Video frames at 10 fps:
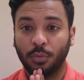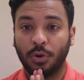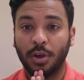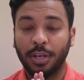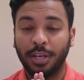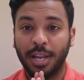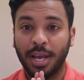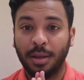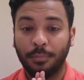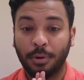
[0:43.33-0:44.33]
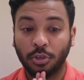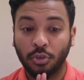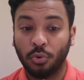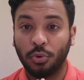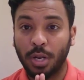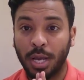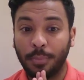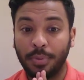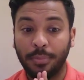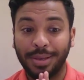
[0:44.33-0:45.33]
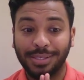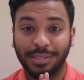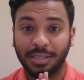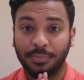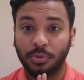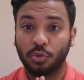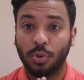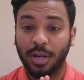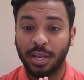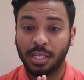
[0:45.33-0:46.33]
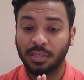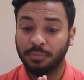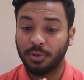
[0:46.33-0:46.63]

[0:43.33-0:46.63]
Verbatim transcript: ورايح يلاعب برشلونه بميسي بسواريز